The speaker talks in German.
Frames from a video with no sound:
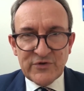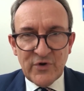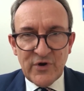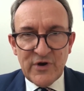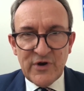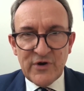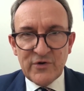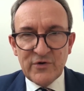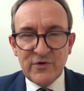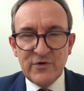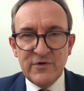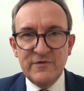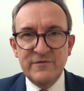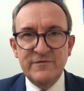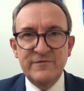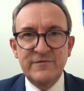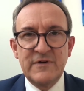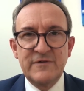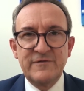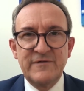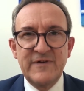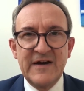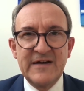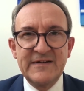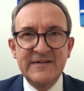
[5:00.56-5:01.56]
Euro
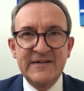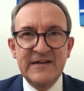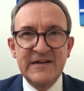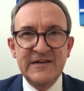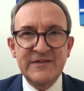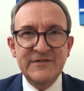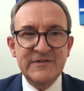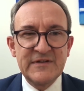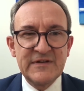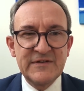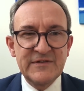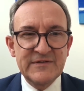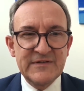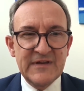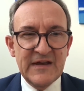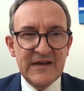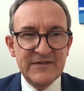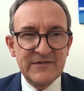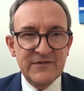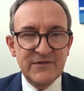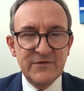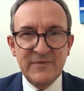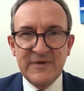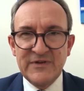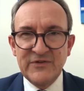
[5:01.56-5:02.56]
Verfahren
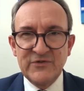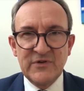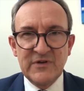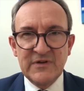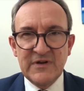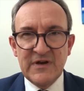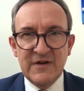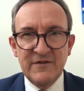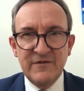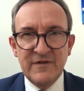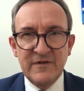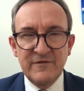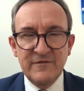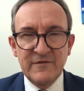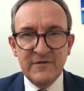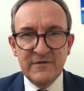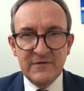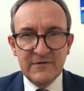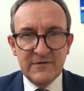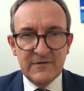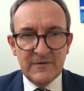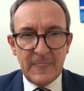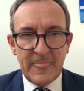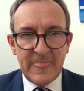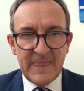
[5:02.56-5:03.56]
Erstinstanz, weil es da
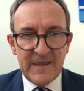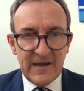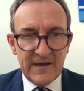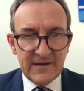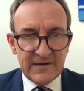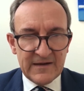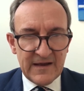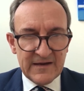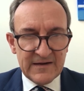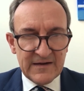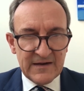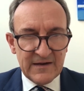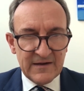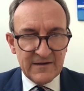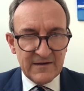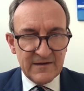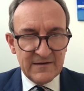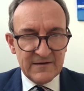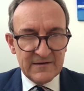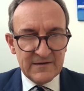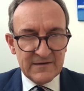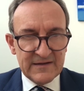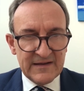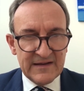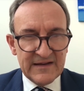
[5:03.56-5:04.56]
keine äh, äh,
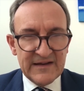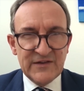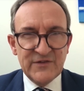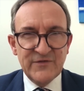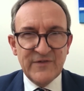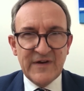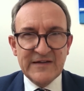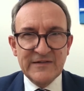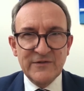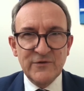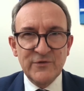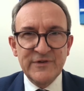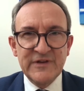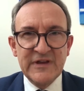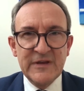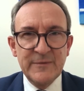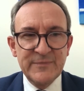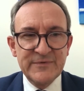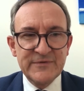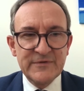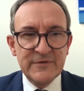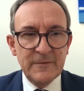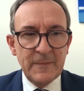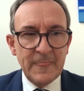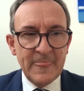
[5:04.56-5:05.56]
Gerichtsverhandlung
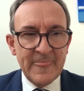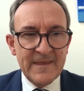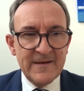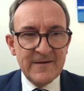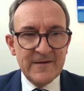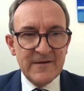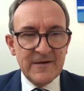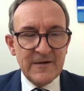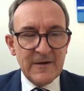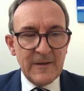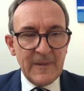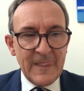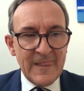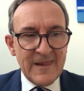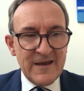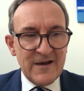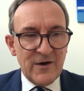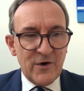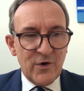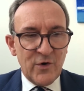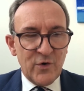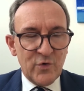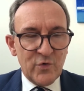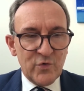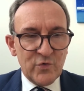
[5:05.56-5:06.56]
gibt
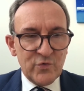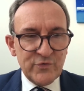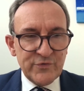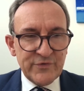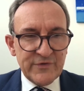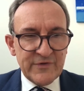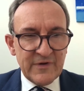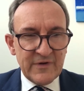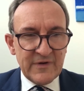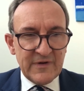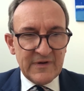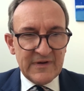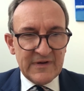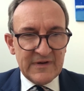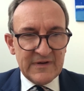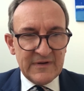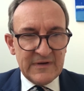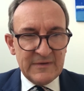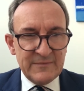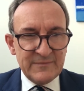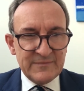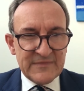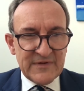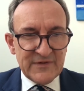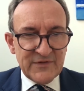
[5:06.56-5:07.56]
und äh,
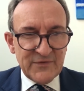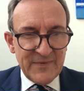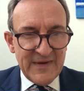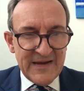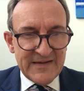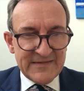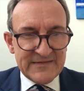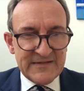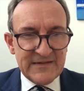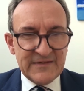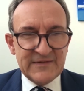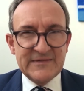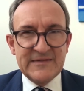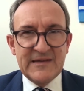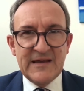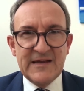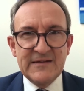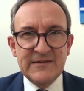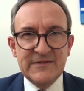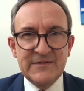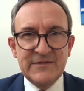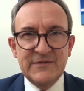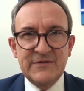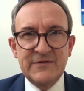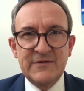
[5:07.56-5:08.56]
in der zweiten
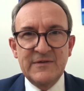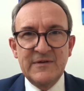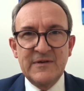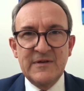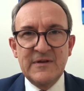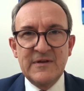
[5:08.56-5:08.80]
Instanz